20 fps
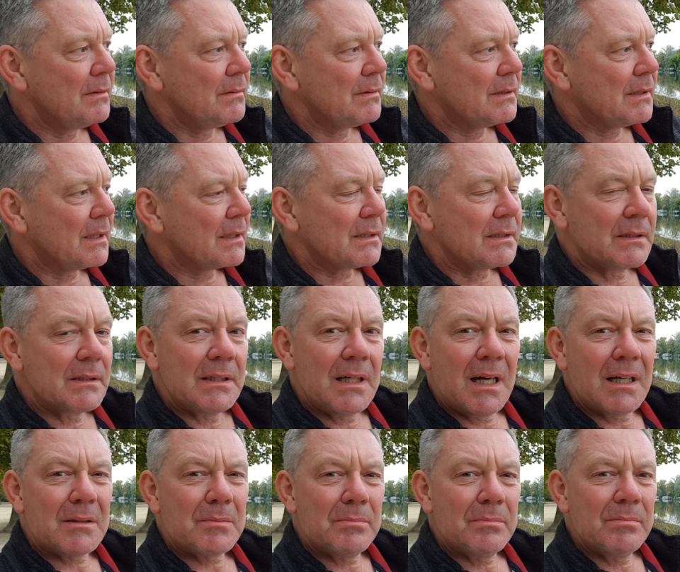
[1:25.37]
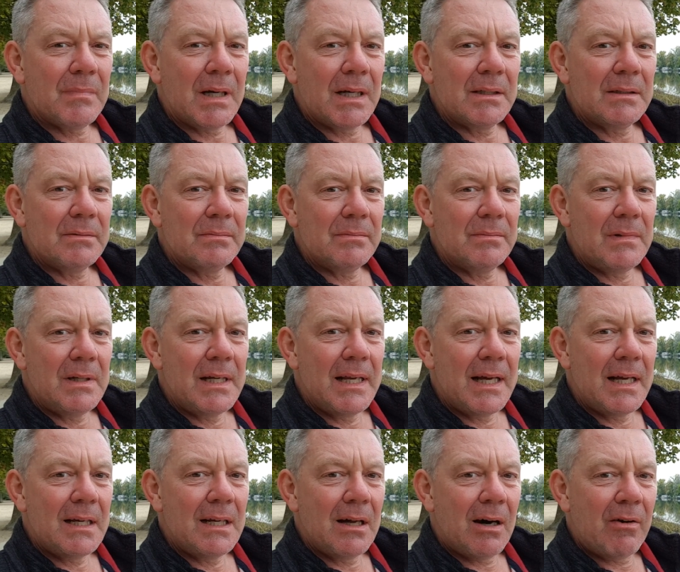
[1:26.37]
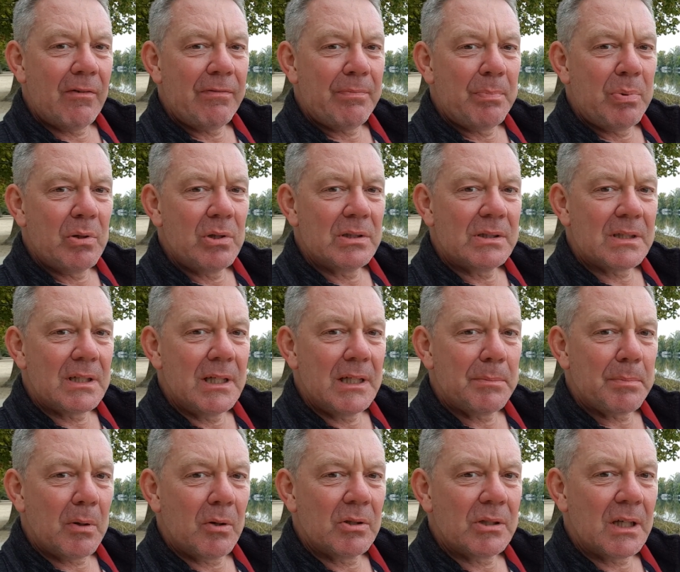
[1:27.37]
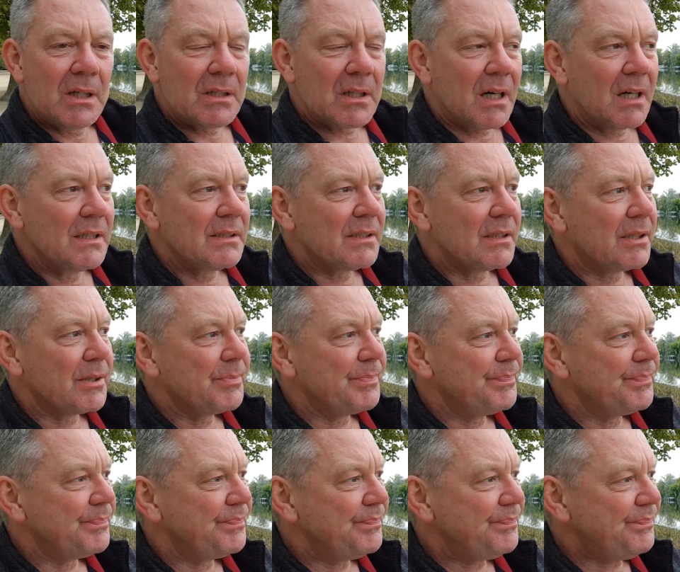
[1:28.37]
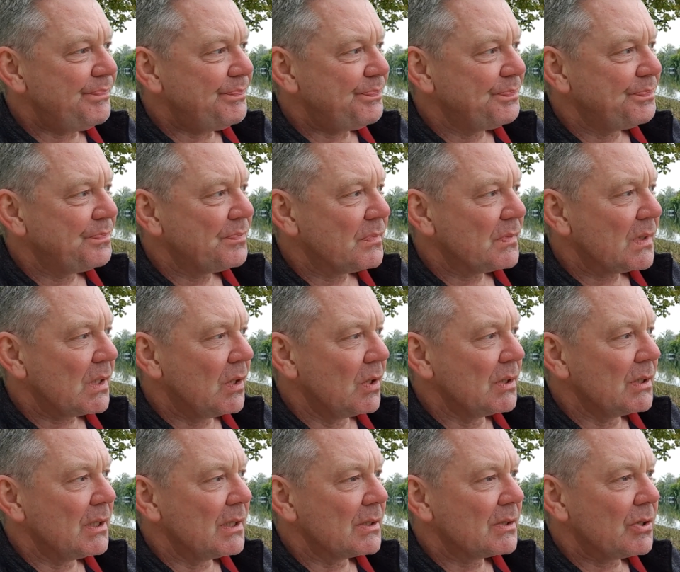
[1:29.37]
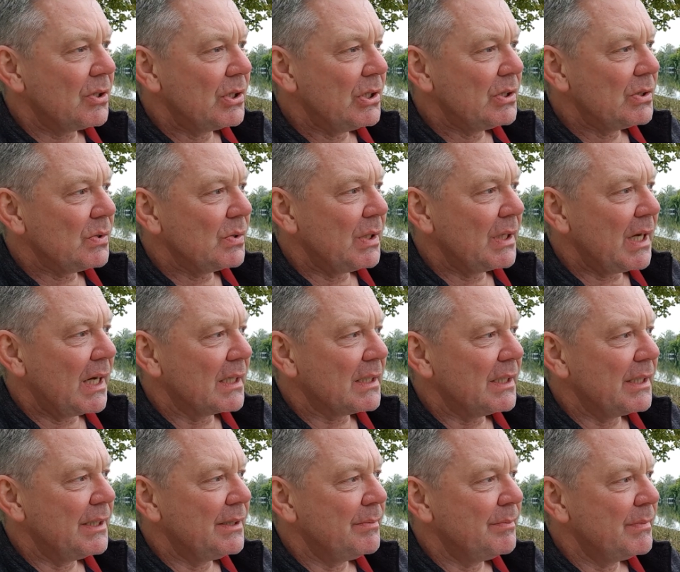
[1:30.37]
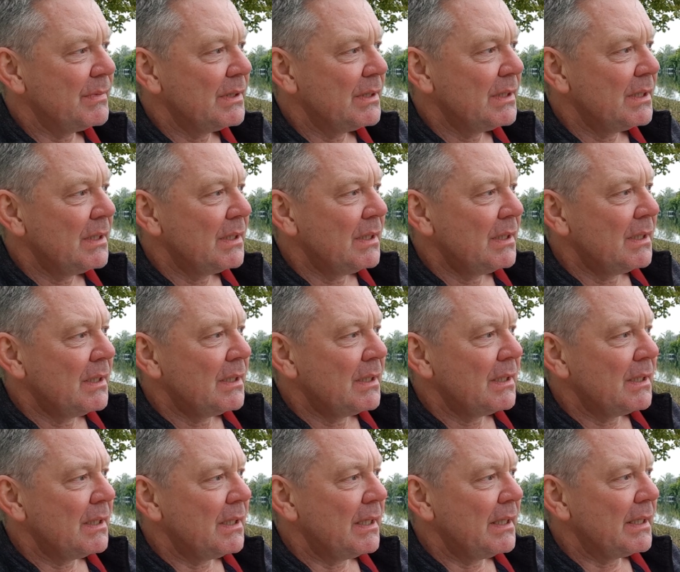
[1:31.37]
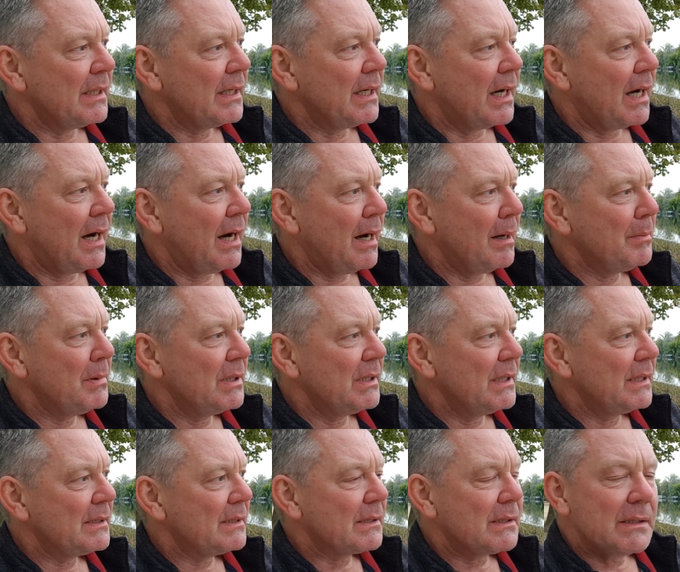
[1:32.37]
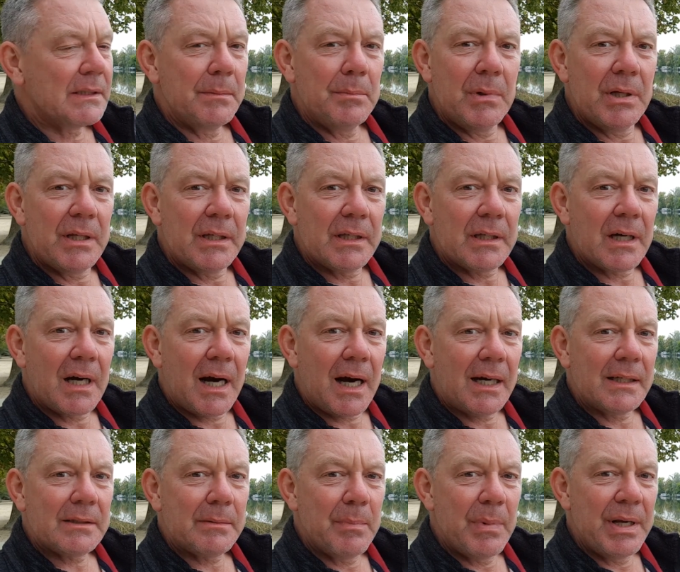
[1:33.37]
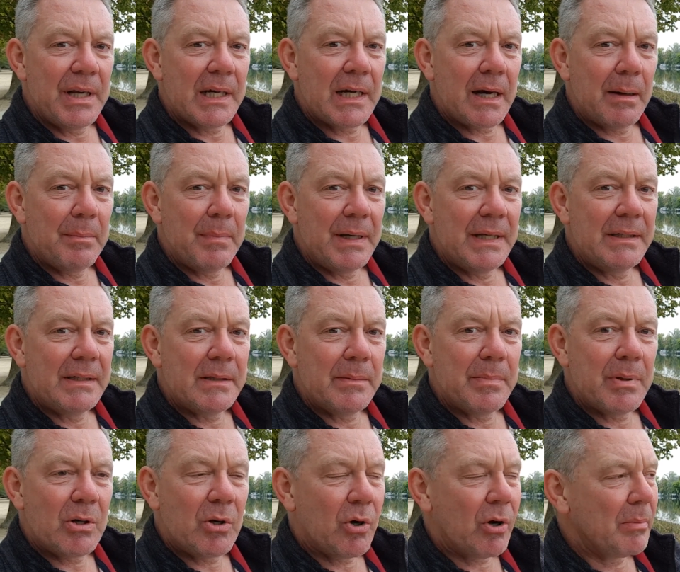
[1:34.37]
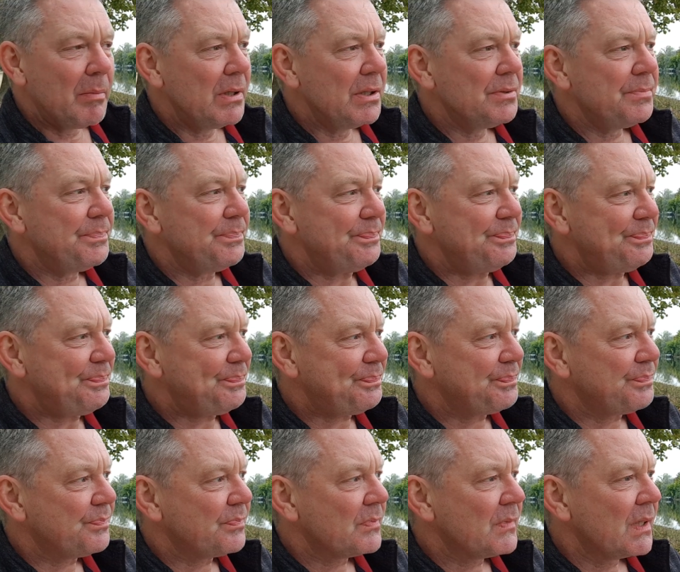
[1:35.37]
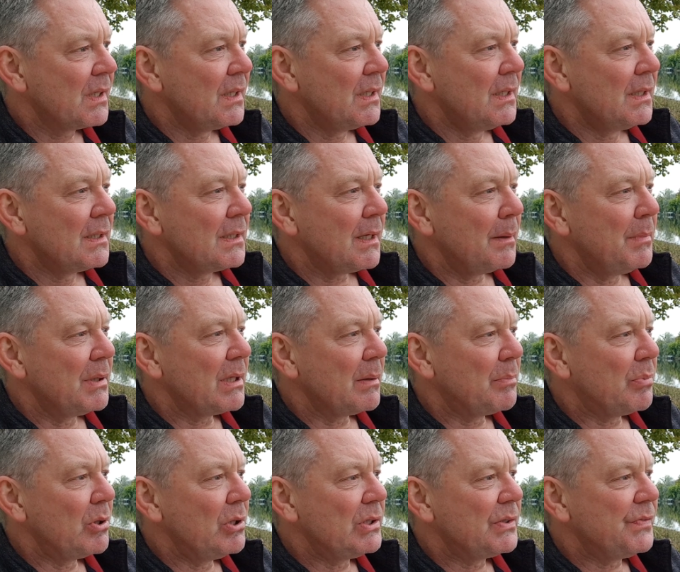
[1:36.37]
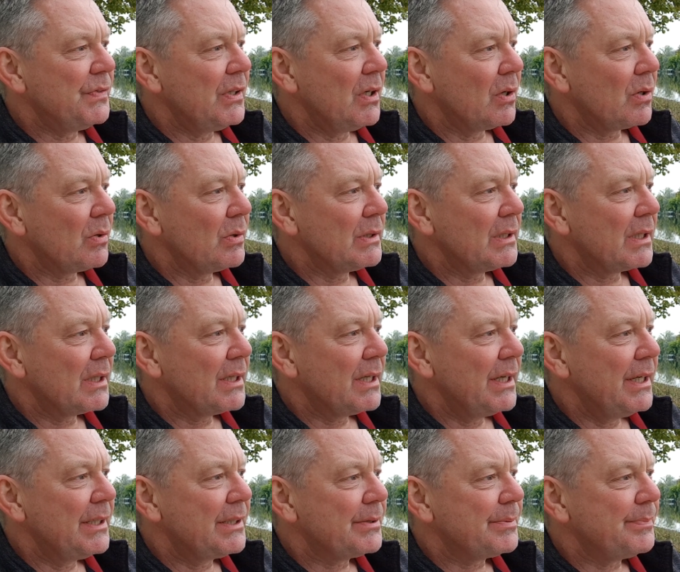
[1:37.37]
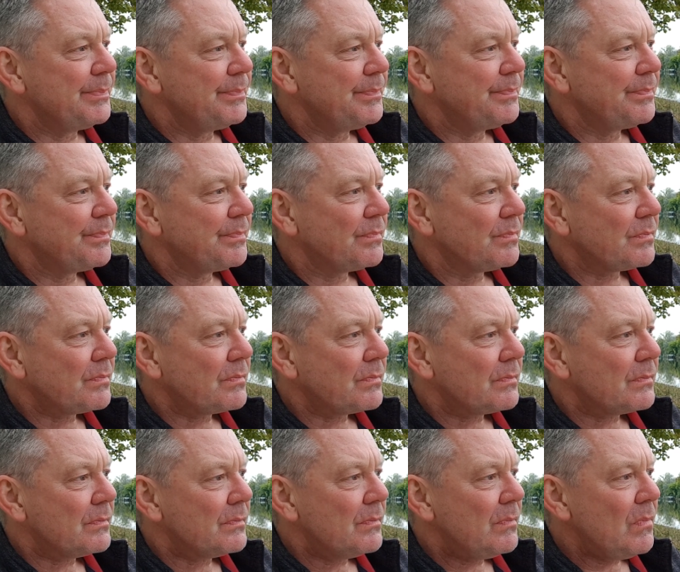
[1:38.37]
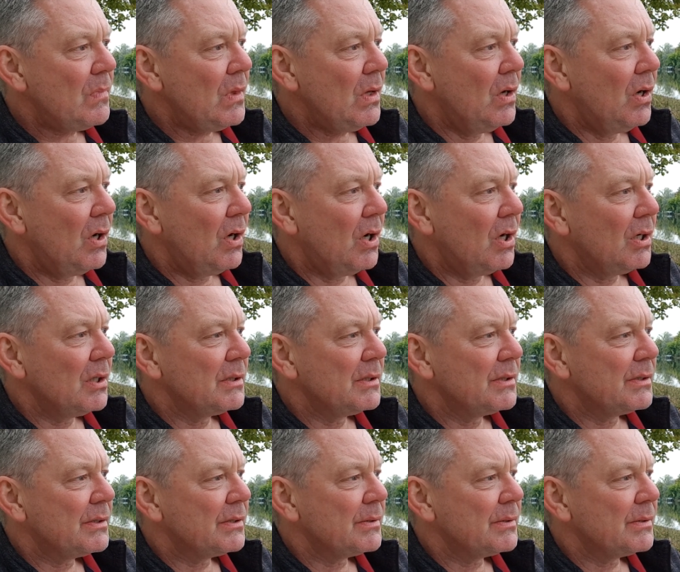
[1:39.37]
dann gesagt, mein Leerlaufpuls liegt bei 130. Und das könne so nicht angehen. Ich habe jetzt ziemlich harte Medikamente bekommen, damit der Puls wieder runtergeht. Und